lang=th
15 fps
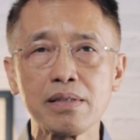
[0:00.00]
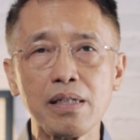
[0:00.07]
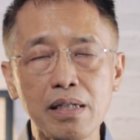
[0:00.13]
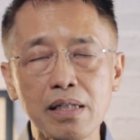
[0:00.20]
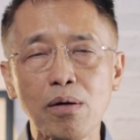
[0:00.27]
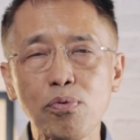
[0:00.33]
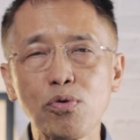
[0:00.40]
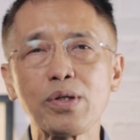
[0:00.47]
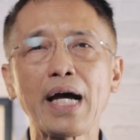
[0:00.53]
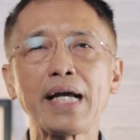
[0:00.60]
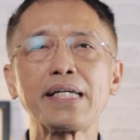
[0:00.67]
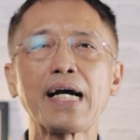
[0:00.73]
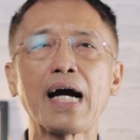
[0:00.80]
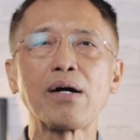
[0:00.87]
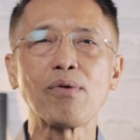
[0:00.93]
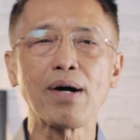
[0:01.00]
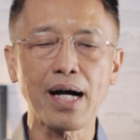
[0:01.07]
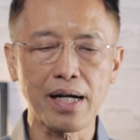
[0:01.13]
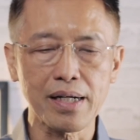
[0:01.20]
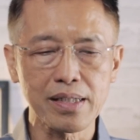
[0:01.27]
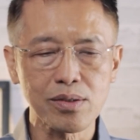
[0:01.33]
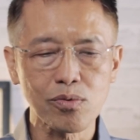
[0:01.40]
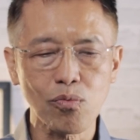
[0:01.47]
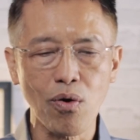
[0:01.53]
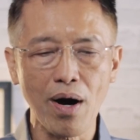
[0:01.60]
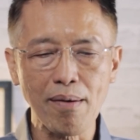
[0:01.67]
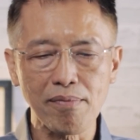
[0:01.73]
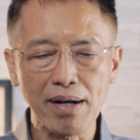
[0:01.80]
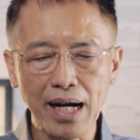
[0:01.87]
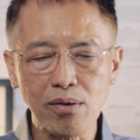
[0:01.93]
หรือเราพูดได้อย่างว่าค
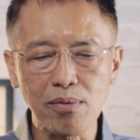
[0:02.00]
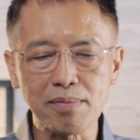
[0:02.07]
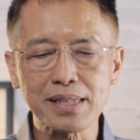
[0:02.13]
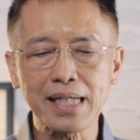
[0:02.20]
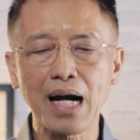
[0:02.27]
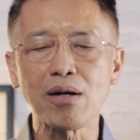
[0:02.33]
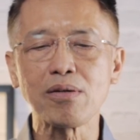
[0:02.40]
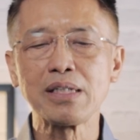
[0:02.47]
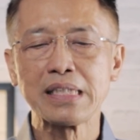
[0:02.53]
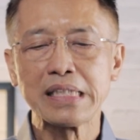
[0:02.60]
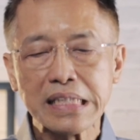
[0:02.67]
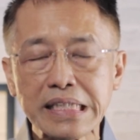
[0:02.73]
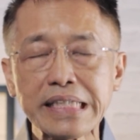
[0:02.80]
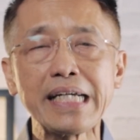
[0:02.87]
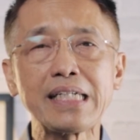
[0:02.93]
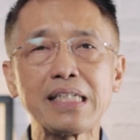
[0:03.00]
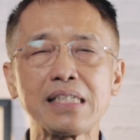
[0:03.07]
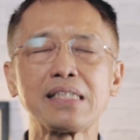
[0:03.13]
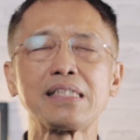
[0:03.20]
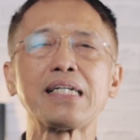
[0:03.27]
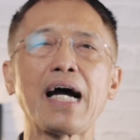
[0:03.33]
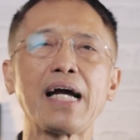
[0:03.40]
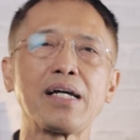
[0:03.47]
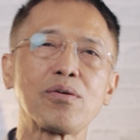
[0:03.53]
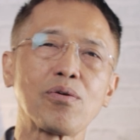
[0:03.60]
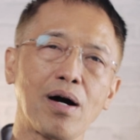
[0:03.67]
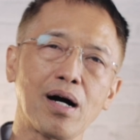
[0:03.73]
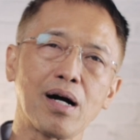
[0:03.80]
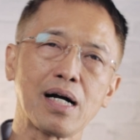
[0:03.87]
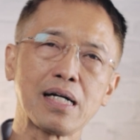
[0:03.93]
วามรักของพระเจ้ายิ่งใหญ่
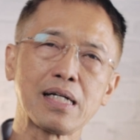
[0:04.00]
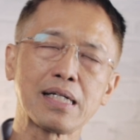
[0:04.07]
กว่า